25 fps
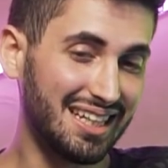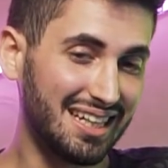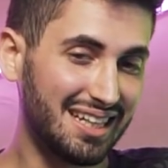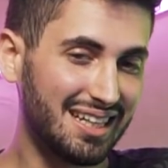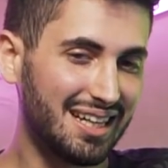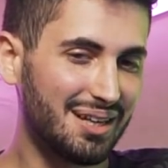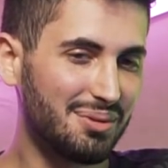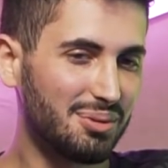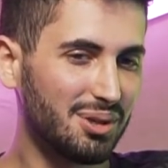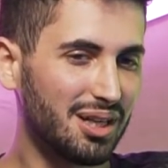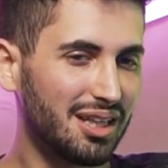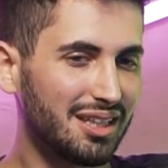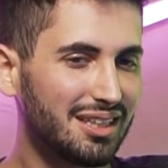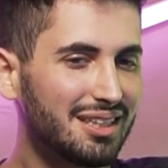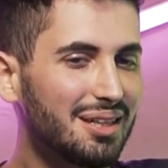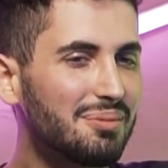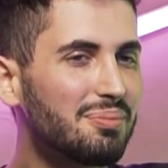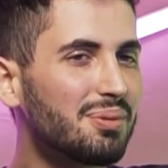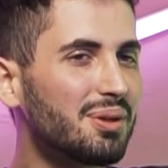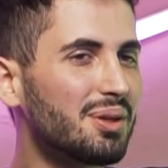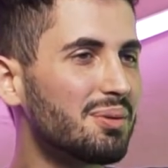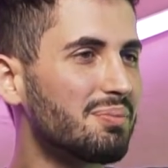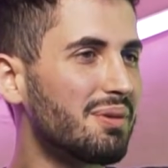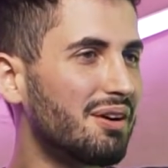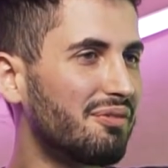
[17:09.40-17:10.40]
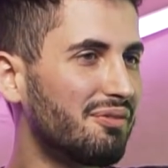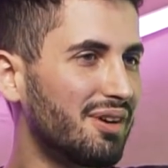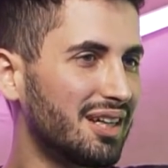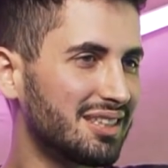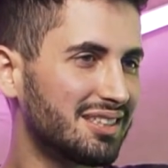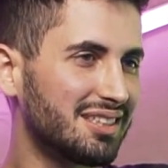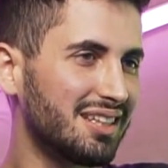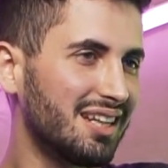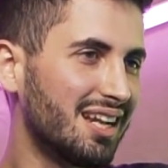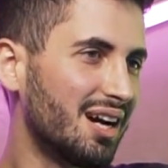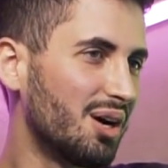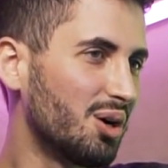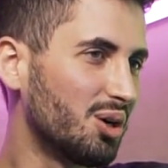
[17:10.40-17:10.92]
están enamoraditas, pero es más
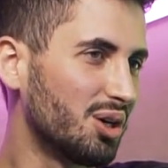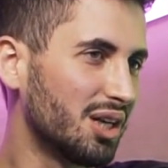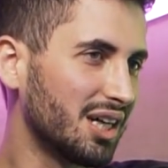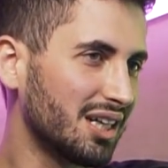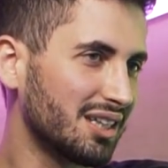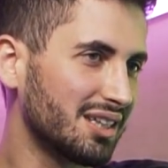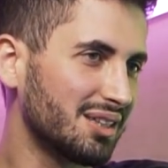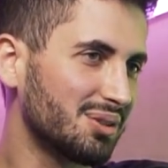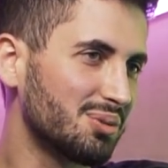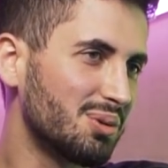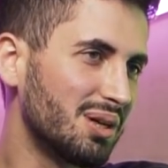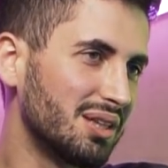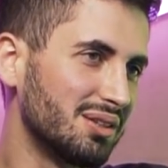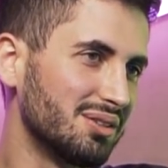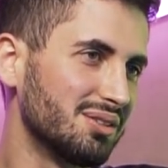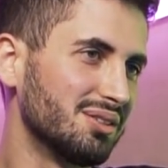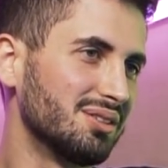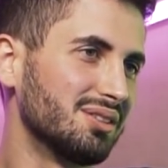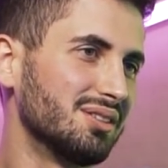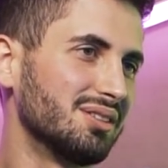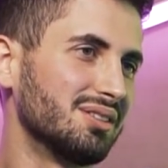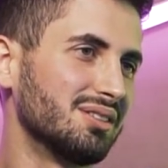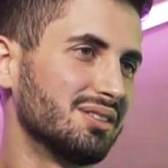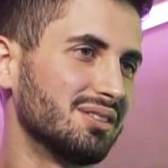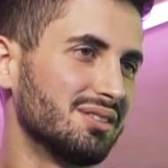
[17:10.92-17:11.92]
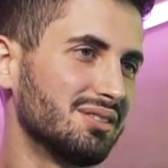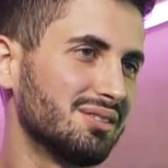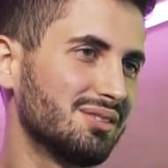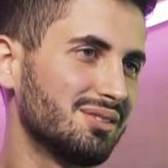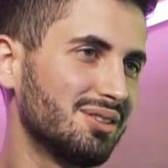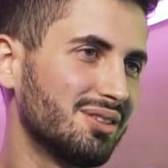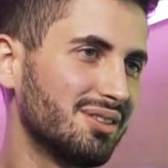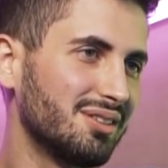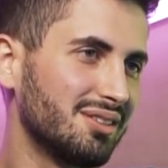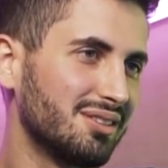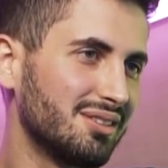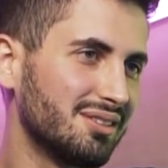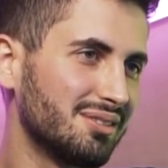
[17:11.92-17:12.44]
fácil ahora que cuando
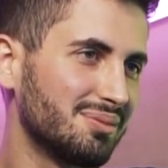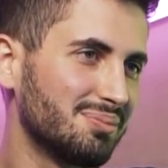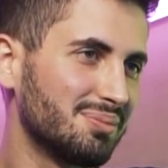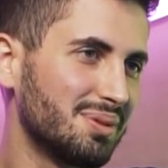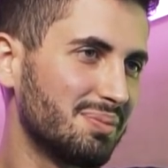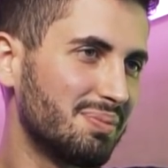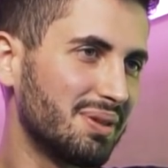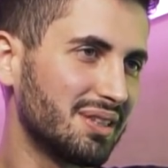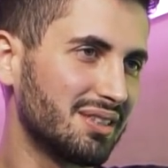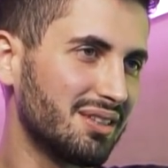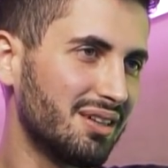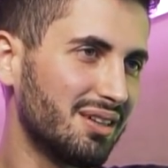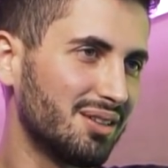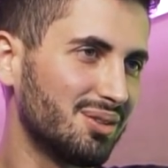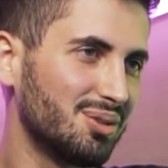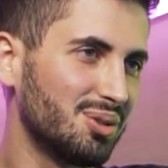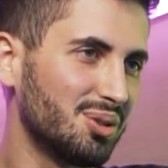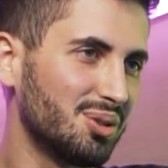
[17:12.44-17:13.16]
no me pasaba